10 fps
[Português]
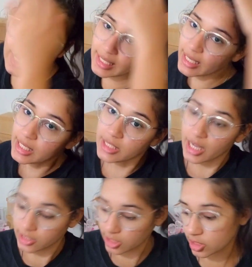daqui,
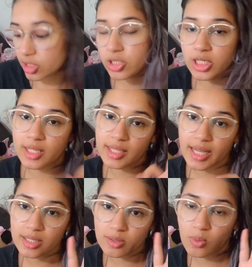gente, a gente tinha
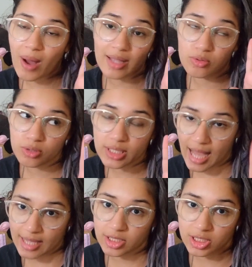três, quatro
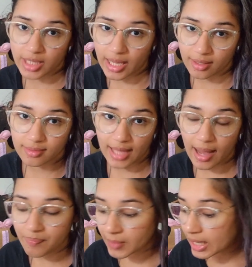unidades dela,
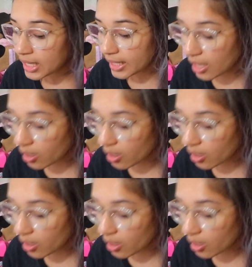tá? E